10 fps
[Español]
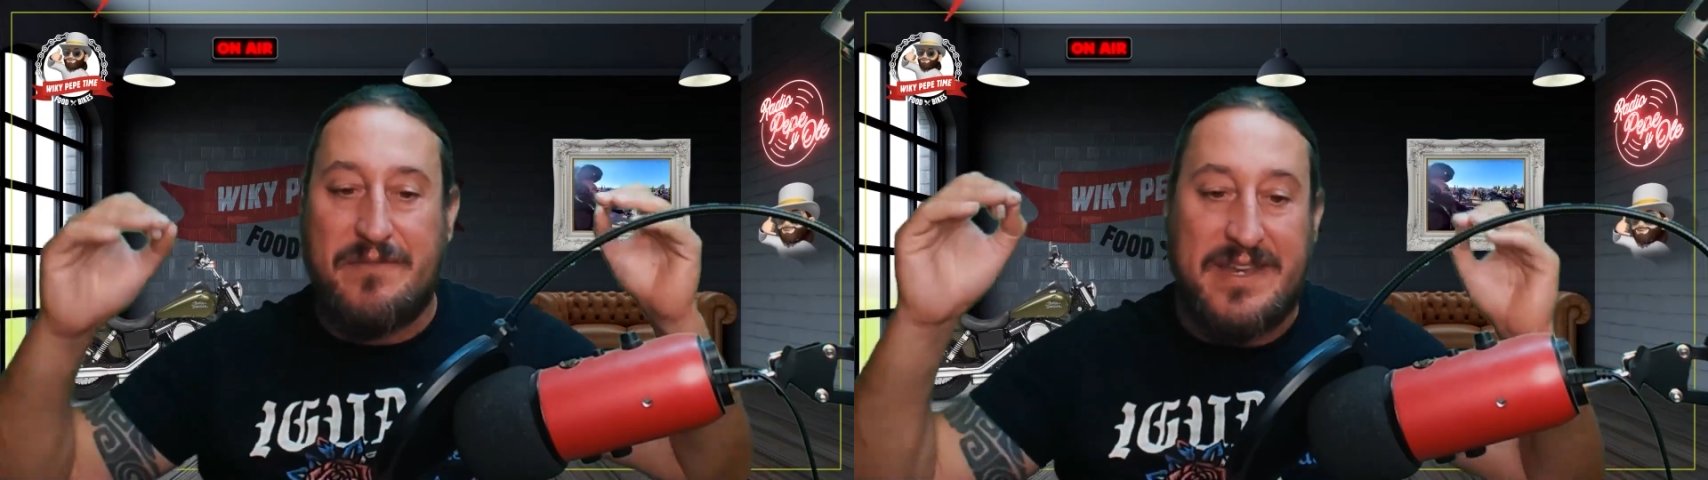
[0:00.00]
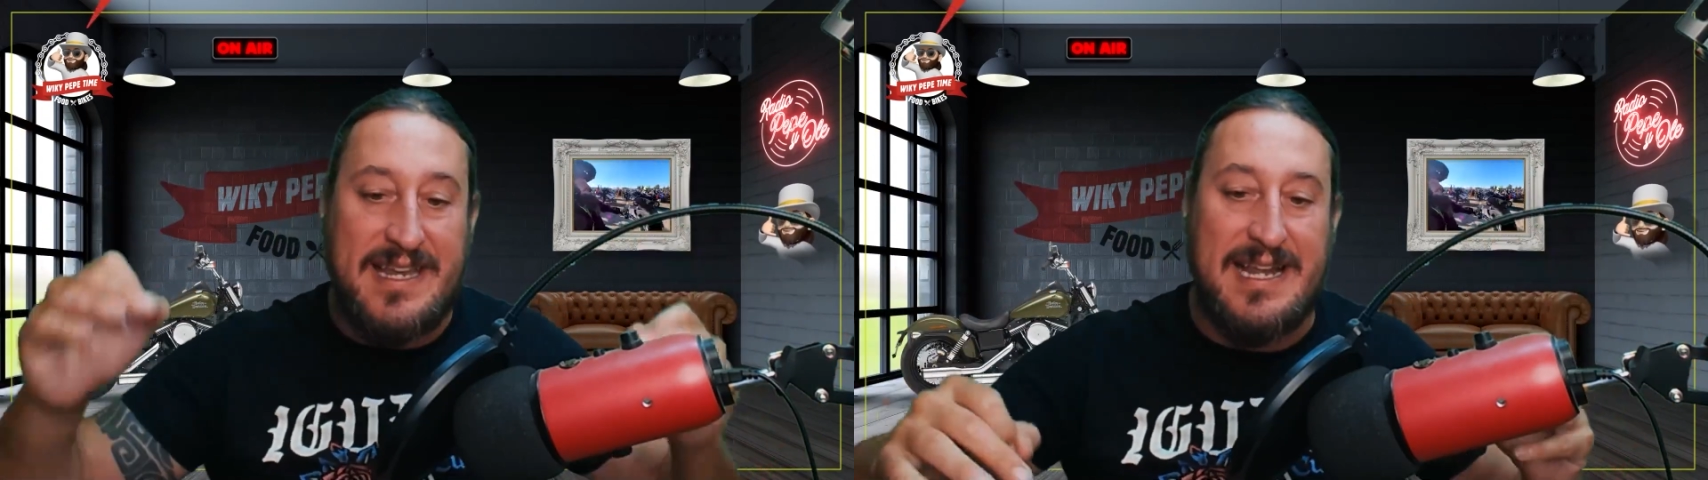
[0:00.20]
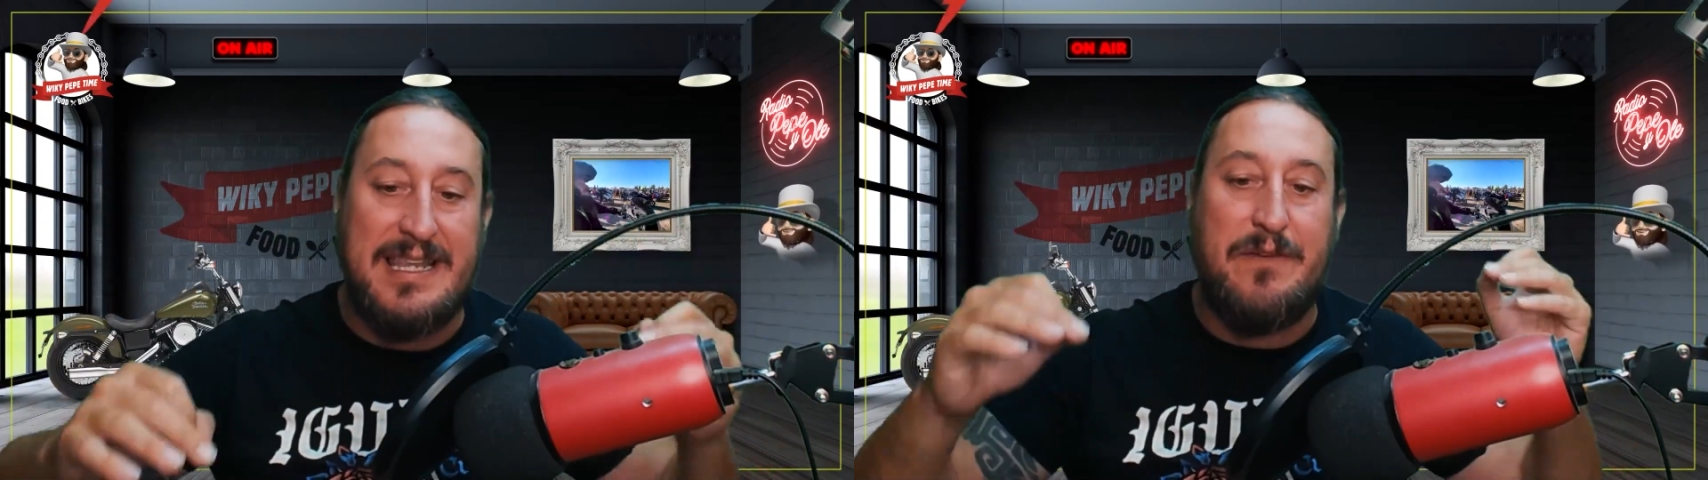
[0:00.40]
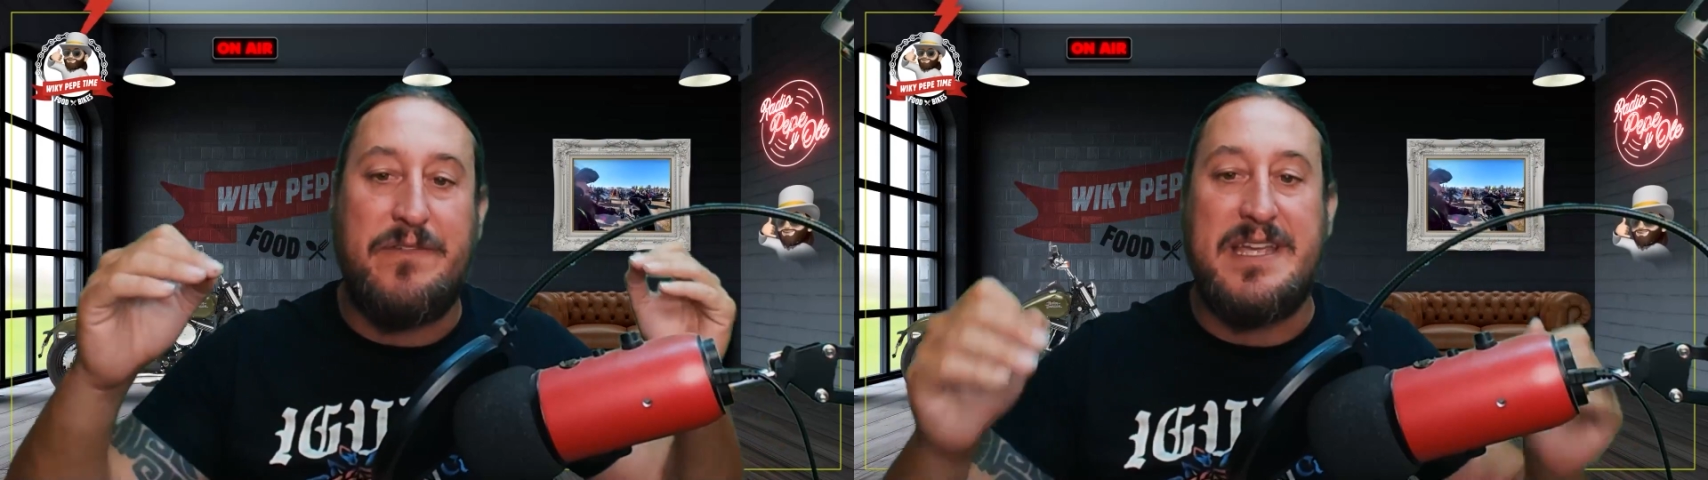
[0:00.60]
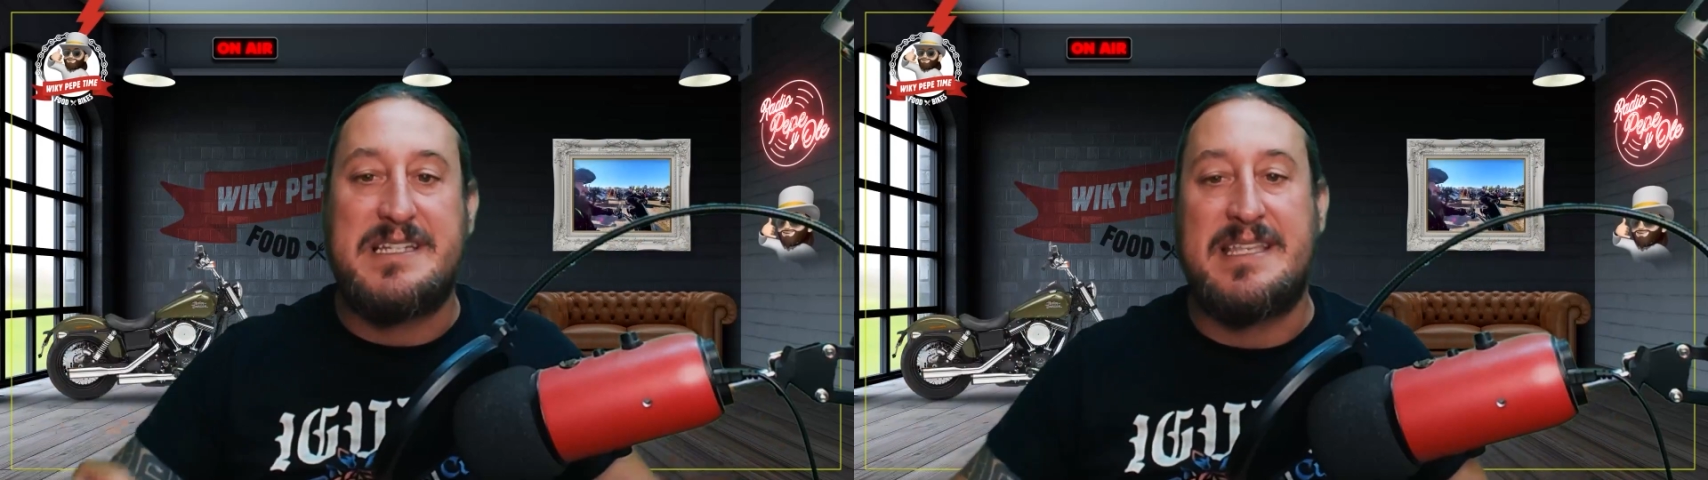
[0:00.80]
final de
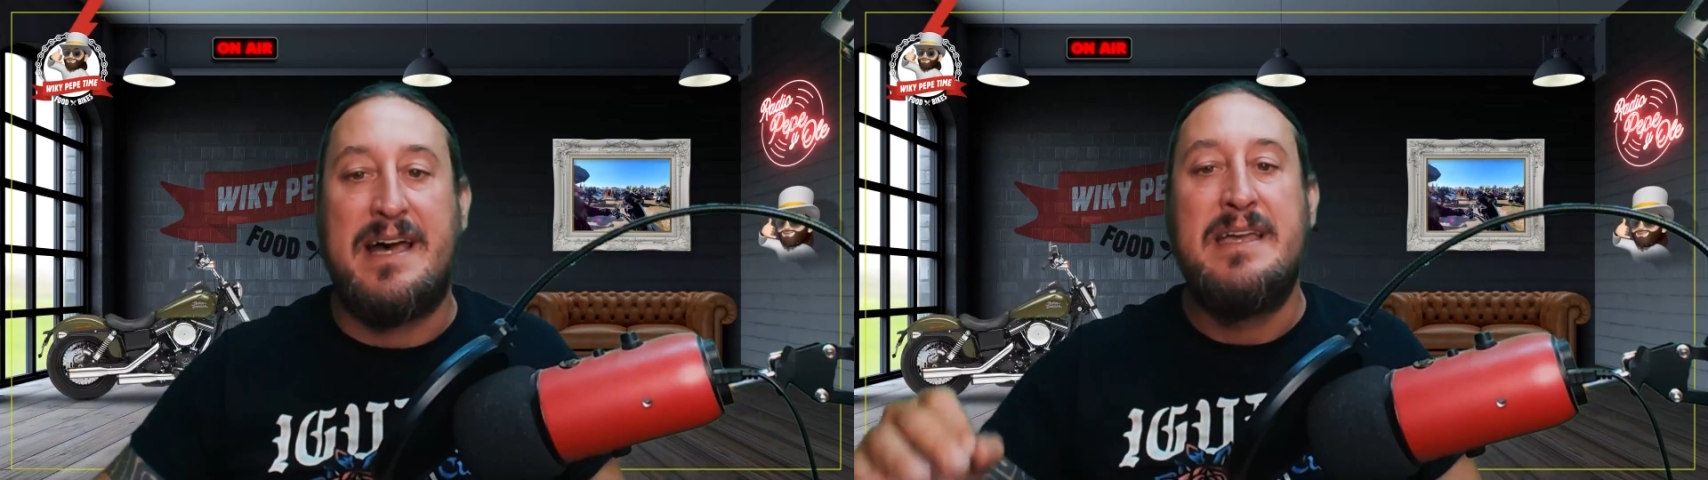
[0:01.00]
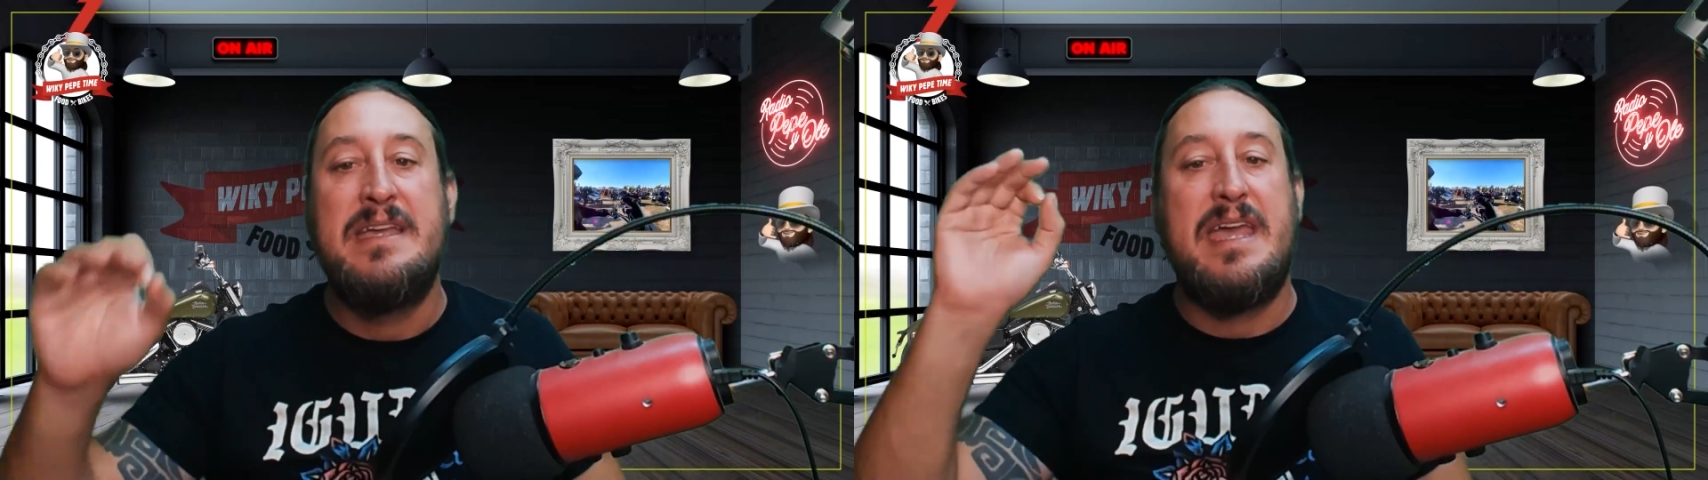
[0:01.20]
fiesta